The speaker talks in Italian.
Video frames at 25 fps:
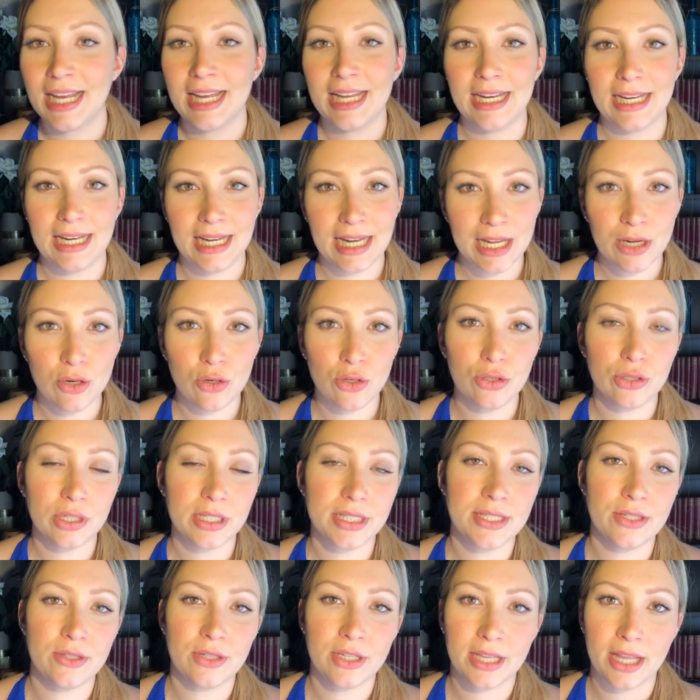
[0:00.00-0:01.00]
La
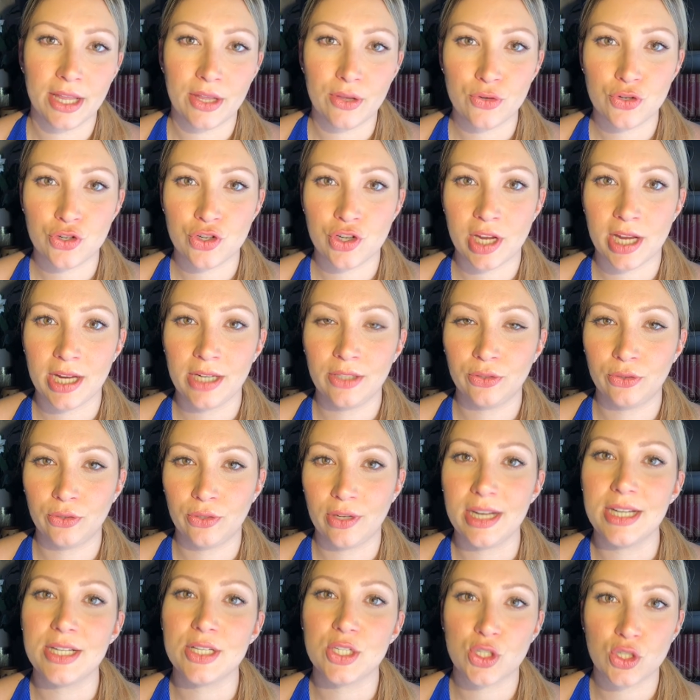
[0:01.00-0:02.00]
colorazione che io ho scelto è
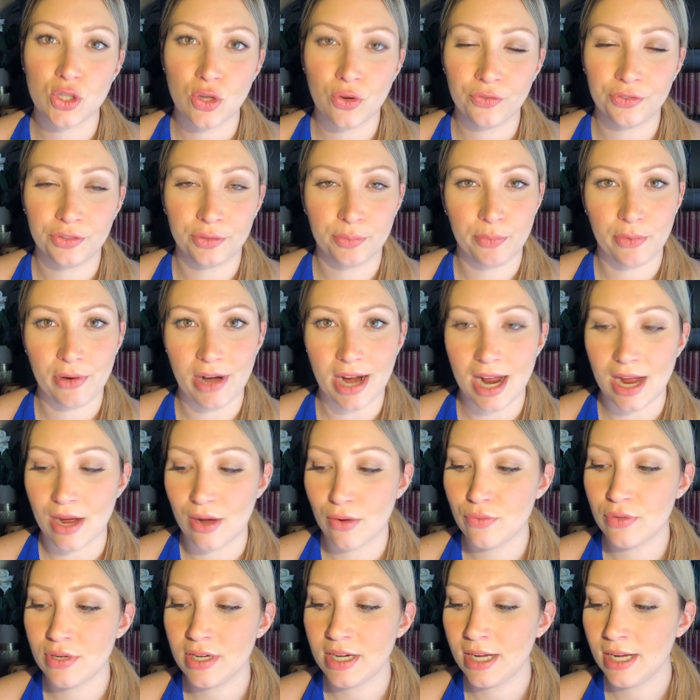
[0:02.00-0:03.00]
il soft
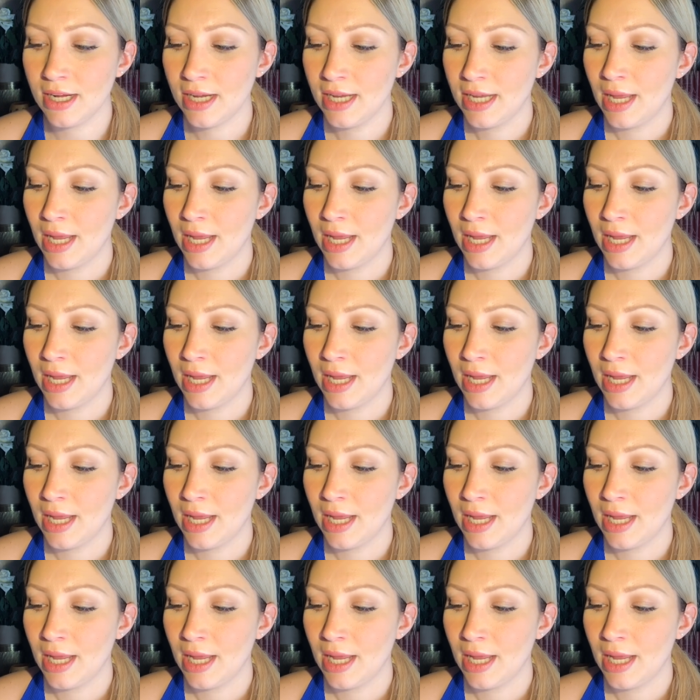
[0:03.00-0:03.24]
brown,